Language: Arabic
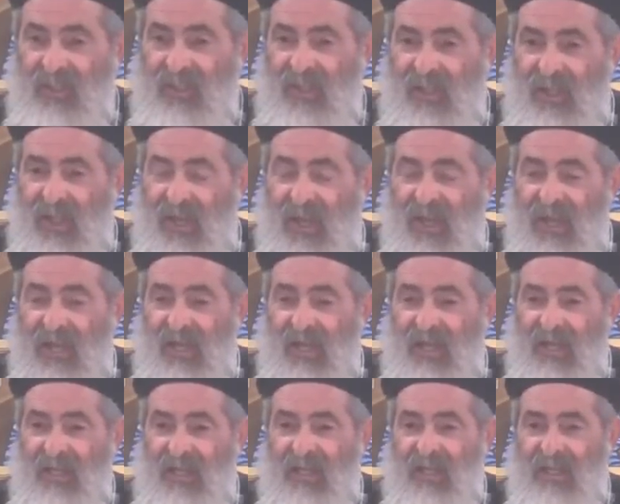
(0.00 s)
تخيل بقى
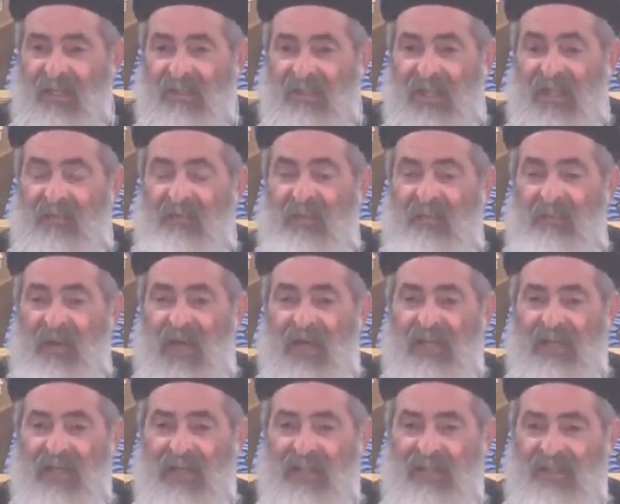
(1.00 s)
معايا انت
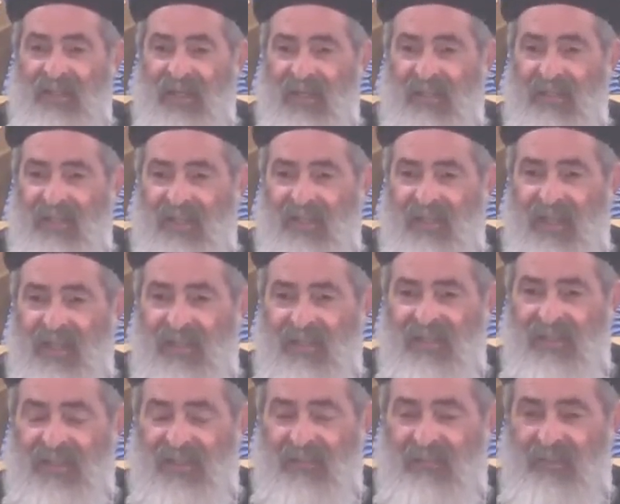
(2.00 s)
يعني انا بس عاوز
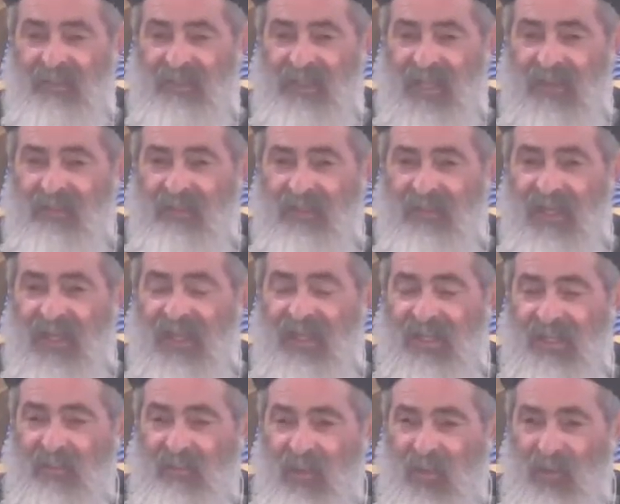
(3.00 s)
اتخيل الموقف ده
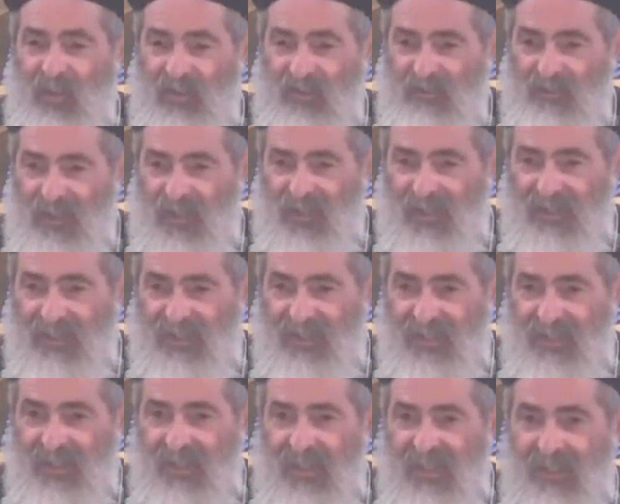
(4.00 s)
دول
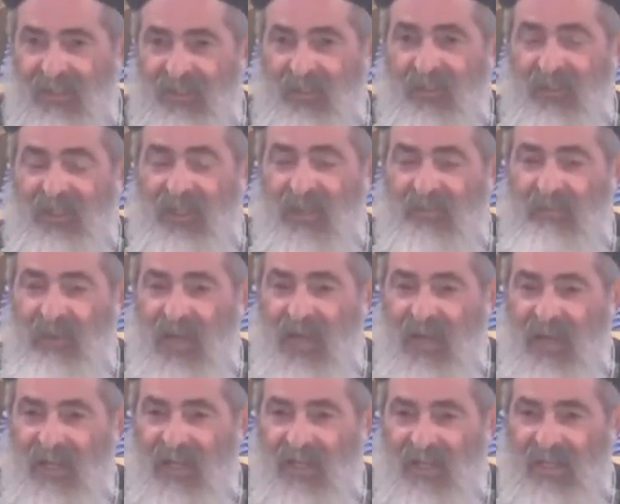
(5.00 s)
جماعه
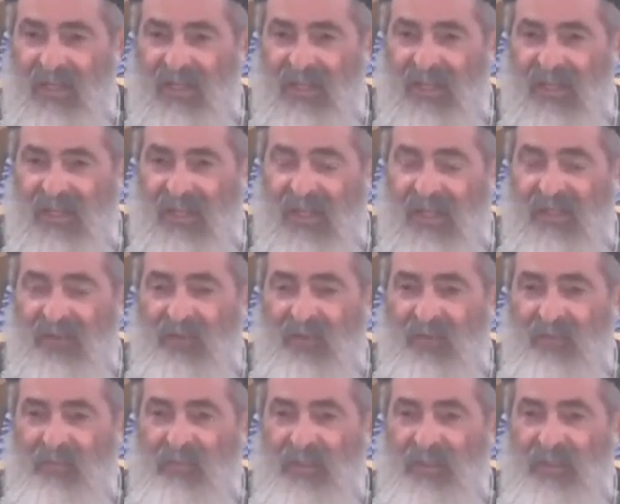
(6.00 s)
كانوا من الجليل